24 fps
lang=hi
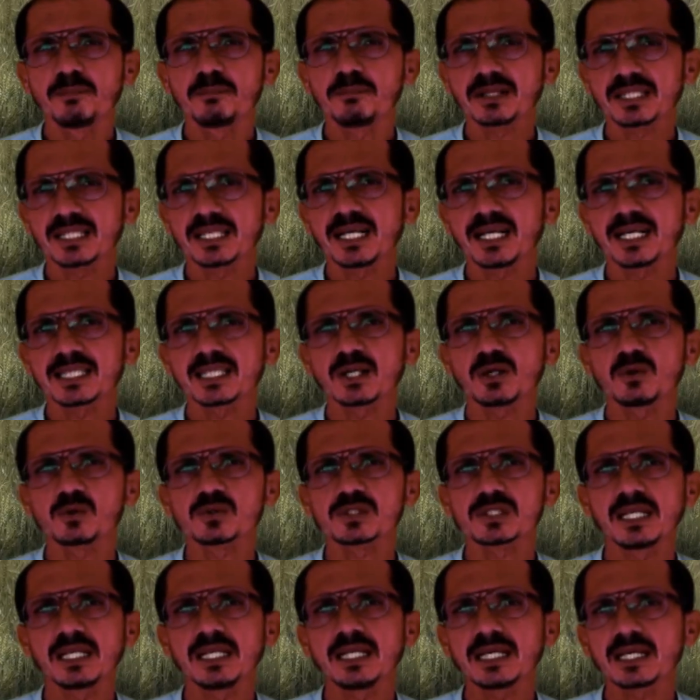बताया था
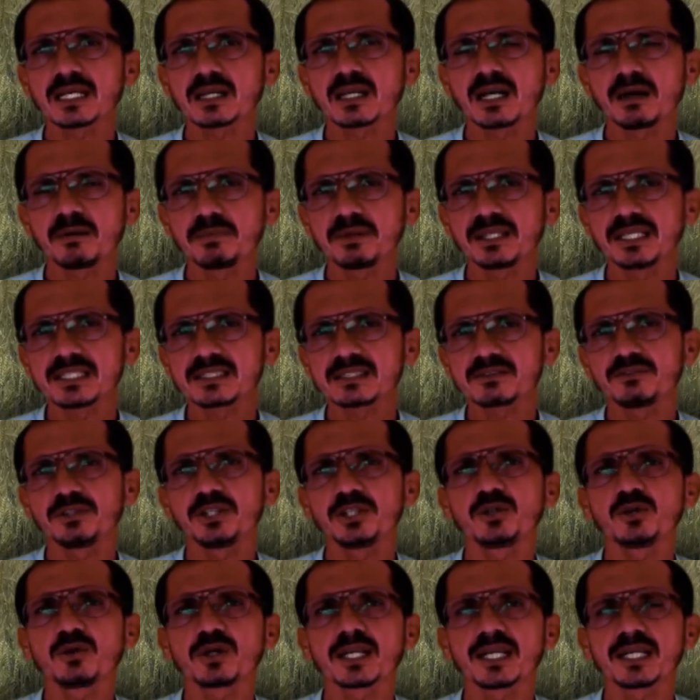उसका लिंक अभी इस
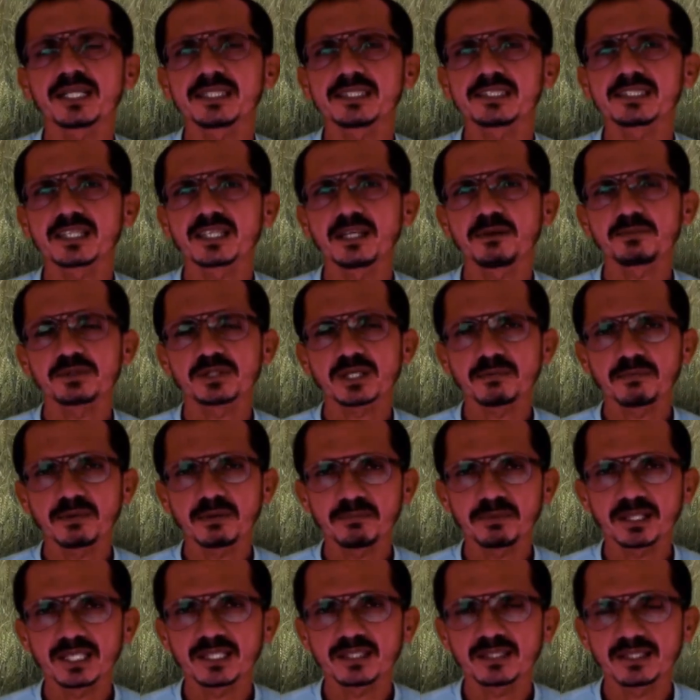वीडियो के डिस्क्रिप्शन में
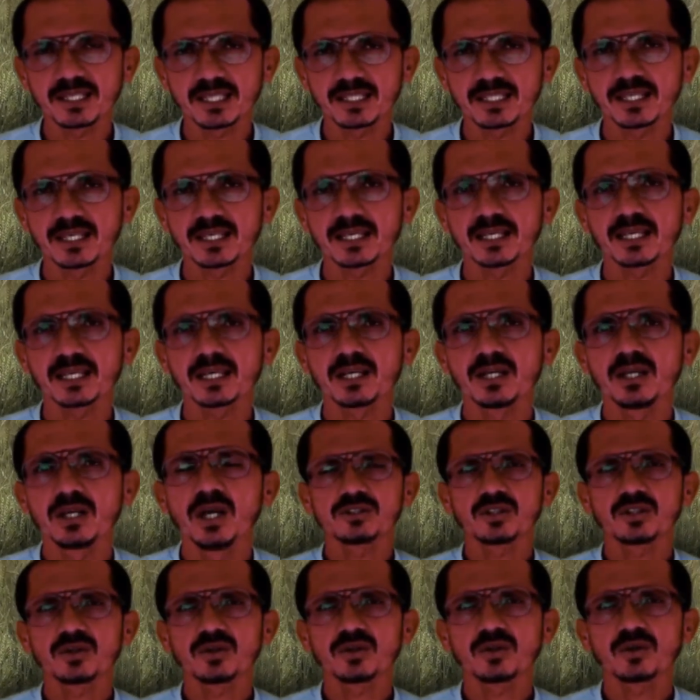भी दे देंगे
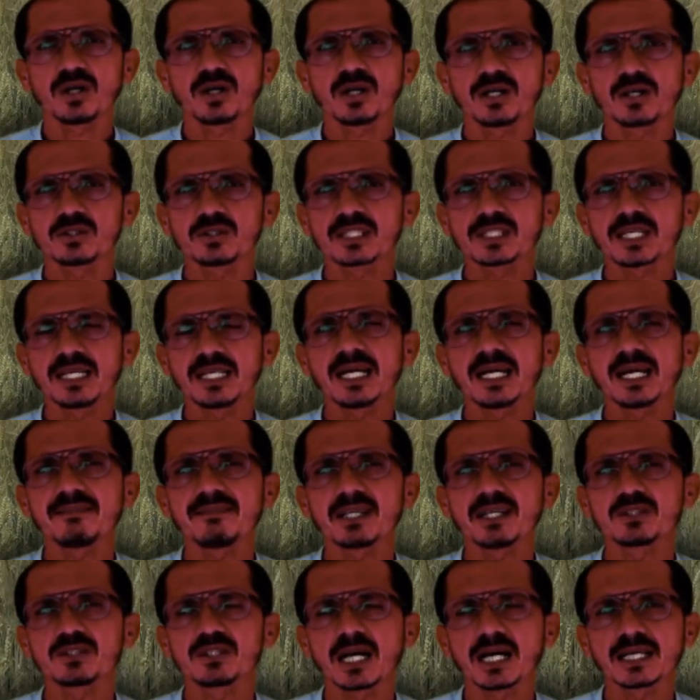जो उसके
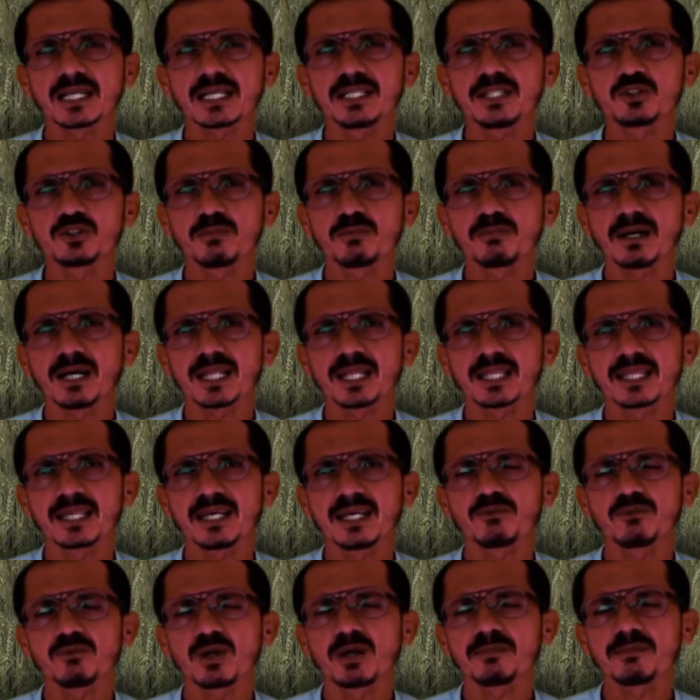अलावा अगली जो बात
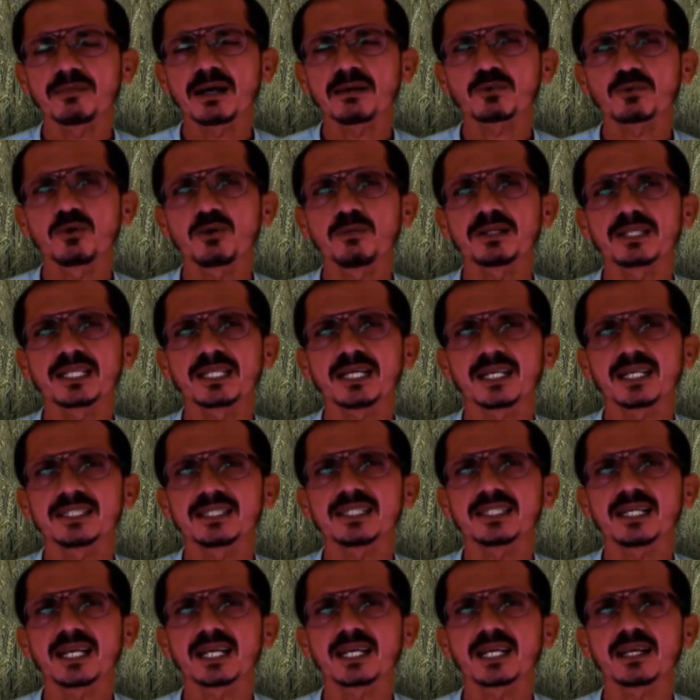है वो हम आपको बताने
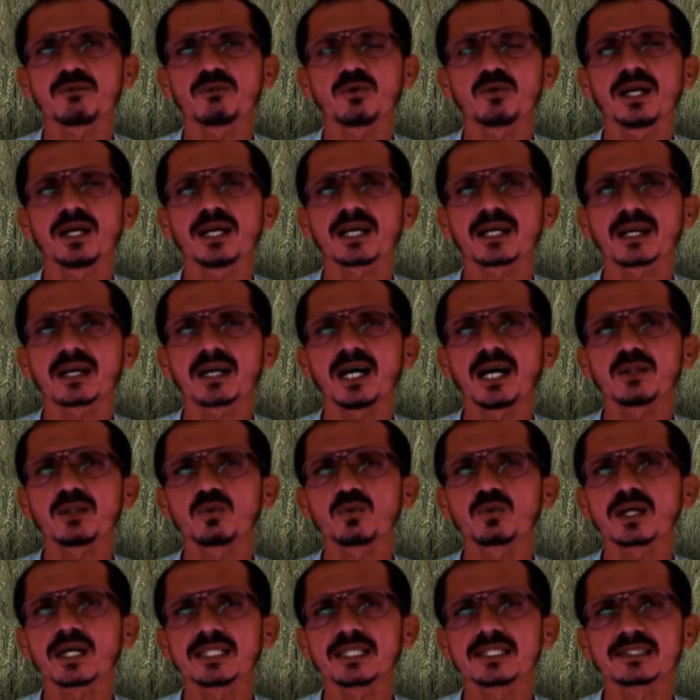जा रहे हैं वो है
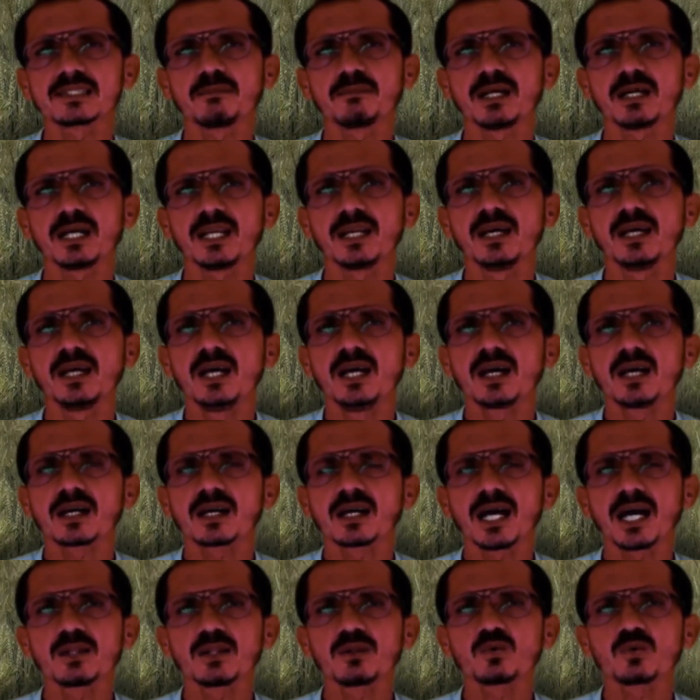खादों का इस्तेमाल
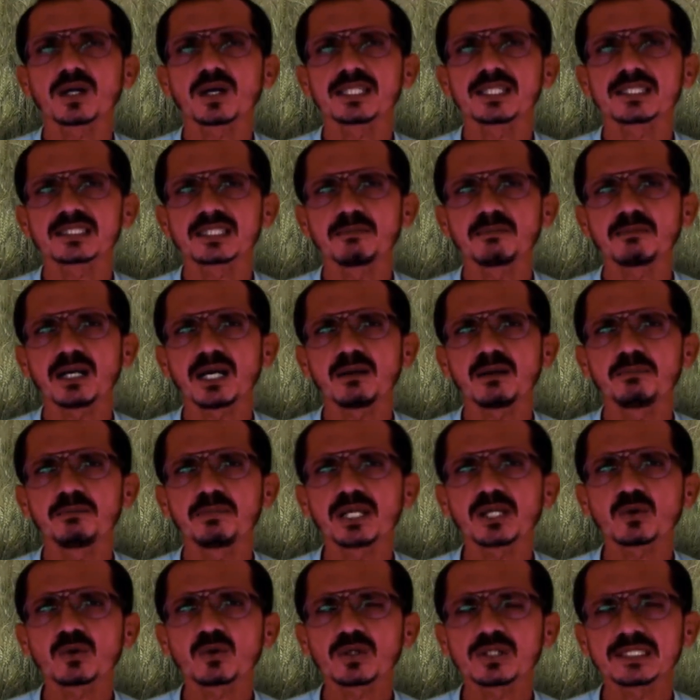खादों का इस्तेमाल
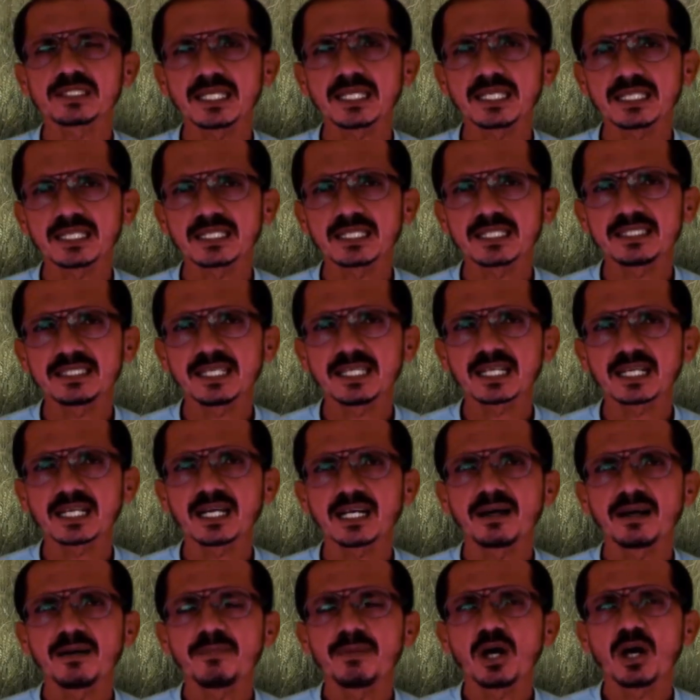बिल्कुल सही
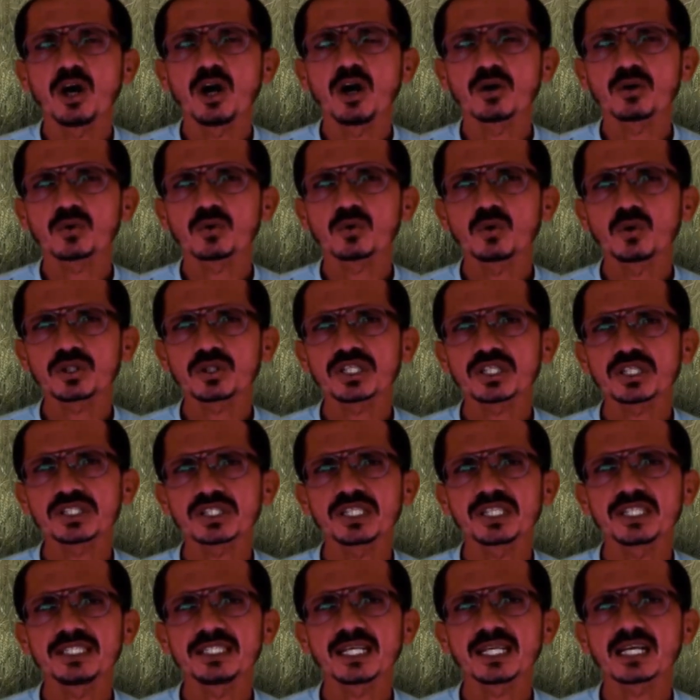कीजिएगा और कोशिश
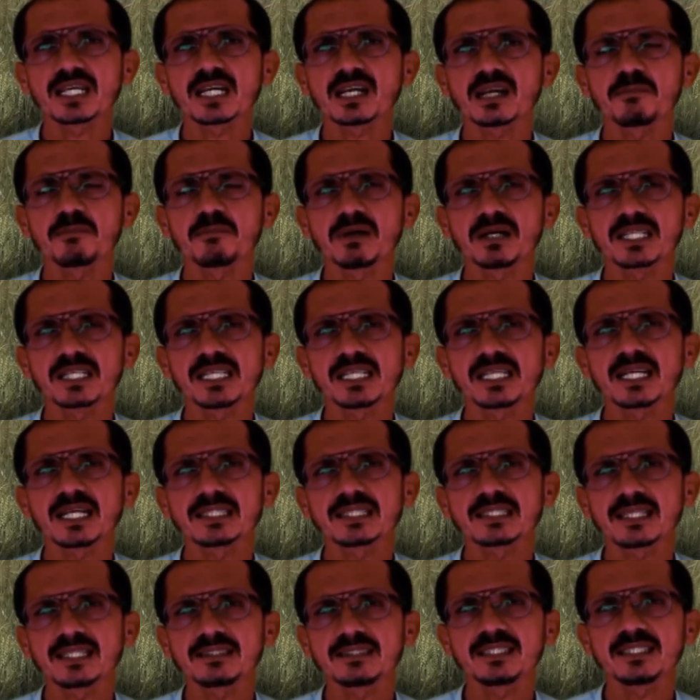कीजिएगा कि मट्टी का
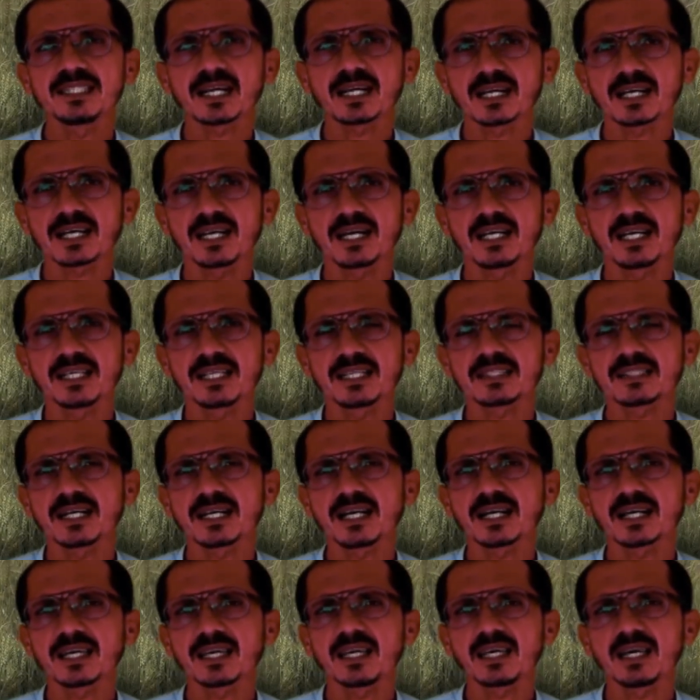तजिया करा लें
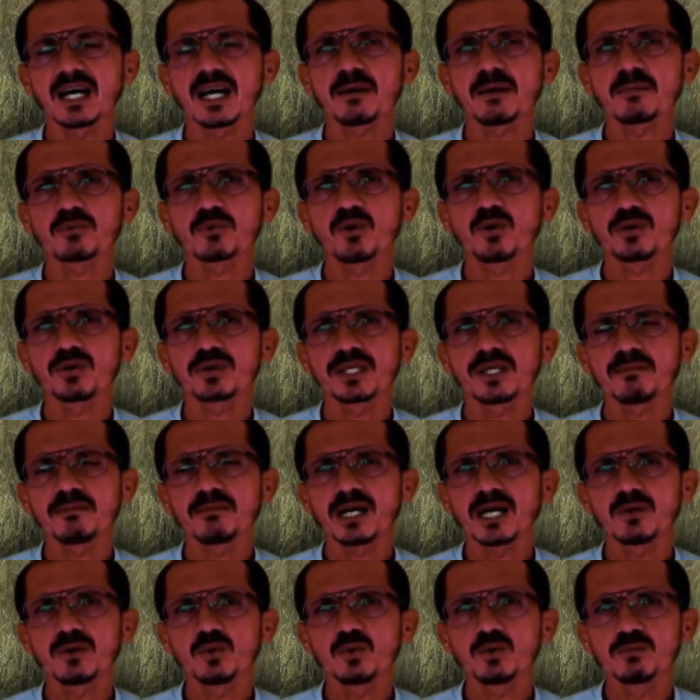ताकि आपको ये
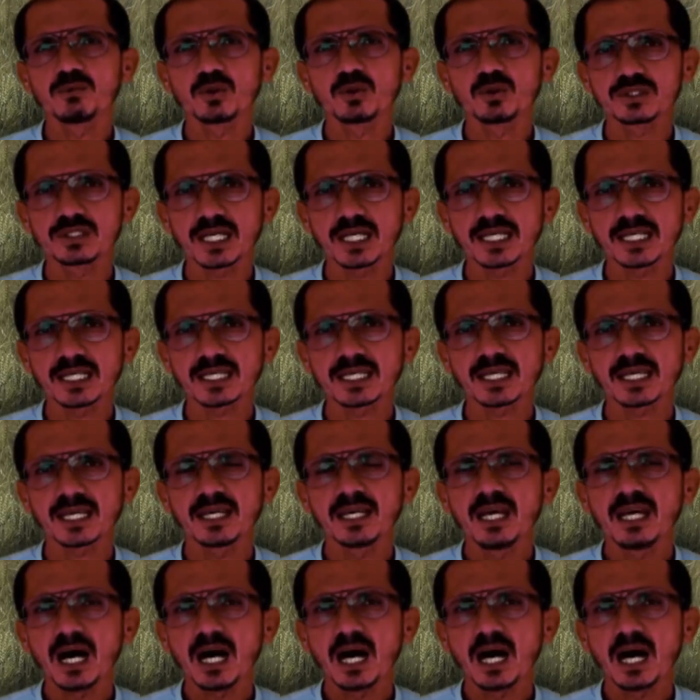मालूम हो जाए कि